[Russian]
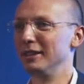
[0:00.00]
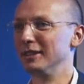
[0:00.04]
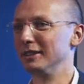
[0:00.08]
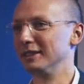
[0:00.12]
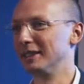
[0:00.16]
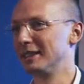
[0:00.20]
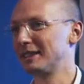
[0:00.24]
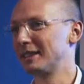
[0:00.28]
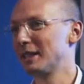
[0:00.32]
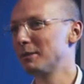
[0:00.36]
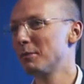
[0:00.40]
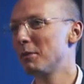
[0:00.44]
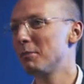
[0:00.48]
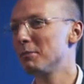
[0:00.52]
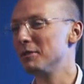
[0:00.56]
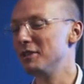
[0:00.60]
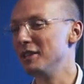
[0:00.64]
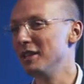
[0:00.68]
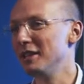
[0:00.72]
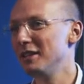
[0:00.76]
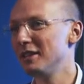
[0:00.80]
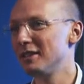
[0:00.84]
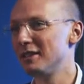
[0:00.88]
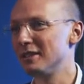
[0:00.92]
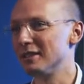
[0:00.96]
А, на самом
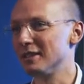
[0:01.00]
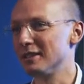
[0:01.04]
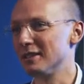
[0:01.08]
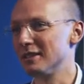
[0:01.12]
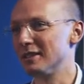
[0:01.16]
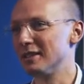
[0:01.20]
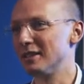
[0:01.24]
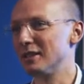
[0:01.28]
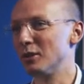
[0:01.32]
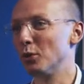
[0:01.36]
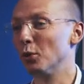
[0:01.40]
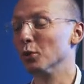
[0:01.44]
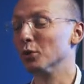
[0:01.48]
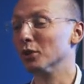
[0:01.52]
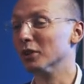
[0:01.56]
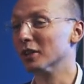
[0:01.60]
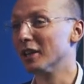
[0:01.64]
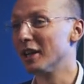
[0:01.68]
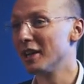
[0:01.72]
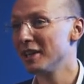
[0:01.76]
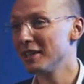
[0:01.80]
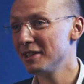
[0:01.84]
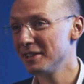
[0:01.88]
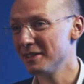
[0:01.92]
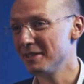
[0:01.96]
деле а,
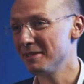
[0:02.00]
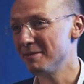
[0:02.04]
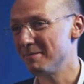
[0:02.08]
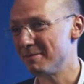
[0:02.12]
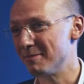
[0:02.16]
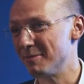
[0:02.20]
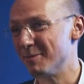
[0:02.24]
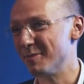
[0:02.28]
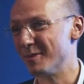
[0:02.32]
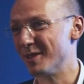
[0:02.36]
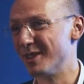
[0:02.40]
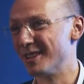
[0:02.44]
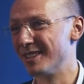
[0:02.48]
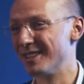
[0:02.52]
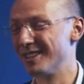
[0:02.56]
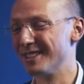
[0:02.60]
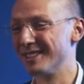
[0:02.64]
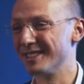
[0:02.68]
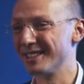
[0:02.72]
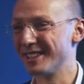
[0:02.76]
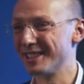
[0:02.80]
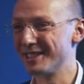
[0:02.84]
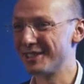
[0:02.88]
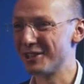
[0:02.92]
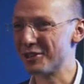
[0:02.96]
онлайн,
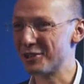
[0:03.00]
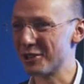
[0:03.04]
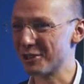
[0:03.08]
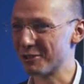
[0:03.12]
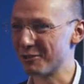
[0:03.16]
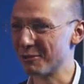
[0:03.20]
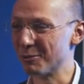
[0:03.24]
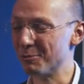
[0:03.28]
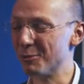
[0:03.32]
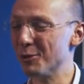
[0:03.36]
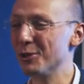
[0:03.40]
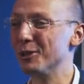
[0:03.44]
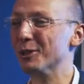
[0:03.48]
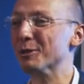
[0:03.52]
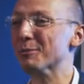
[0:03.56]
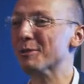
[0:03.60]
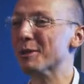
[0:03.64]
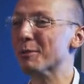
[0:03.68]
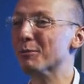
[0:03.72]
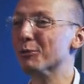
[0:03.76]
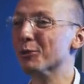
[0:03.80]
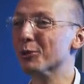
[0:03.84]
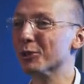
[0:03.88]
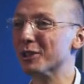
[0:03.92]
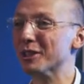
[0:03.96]
а, я сейчас вот понял,
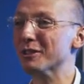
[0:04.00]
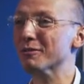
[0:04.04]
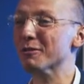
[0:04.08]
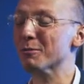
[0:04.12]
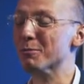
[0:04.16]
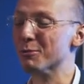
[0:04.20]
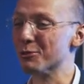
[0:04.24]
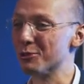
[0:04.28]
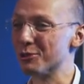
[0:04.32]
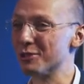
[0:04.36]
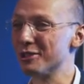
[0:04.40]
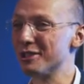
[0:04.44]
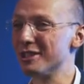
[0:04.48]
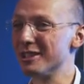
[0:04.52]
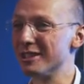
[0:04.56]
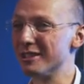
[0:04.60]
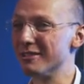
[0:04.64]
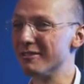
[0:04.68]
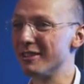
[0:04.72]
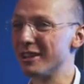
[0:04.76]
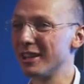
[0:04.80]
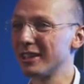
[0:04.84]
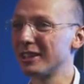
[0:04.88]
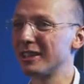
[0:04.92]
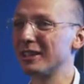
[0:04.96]
мне многие выпускники
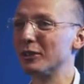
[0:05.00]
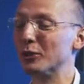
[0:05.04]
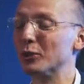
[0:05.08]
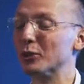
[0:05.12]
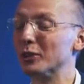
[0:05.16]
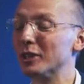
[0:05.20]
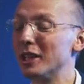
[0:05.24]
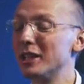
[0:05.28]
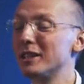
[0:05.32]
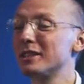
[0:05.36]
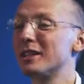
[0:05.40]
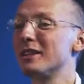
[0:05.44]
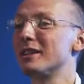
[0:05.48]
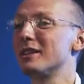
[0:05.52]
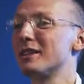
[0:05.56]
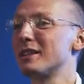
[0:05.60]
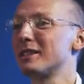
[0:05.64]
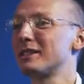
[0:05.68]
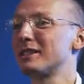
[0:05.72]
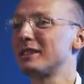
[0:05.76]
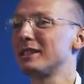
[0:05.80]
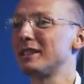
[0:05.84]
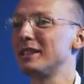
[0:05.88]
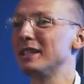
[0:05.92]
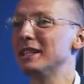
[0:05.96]
говорят, онлайн как
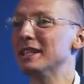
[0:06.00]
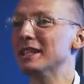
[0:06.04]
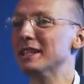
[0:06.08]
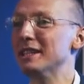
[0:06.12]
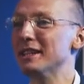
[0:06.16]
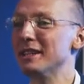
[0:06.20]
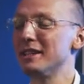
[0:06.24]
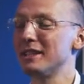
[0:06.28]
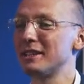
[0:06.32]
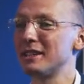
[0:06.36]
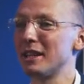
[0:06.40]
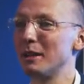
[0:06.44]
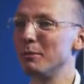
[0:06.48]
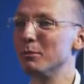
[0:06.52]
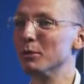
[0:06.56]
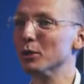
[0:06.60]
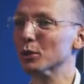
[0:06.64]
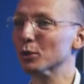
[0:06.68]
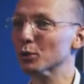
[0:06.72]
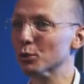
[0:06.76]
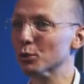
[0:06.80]
раз-таки и есть самое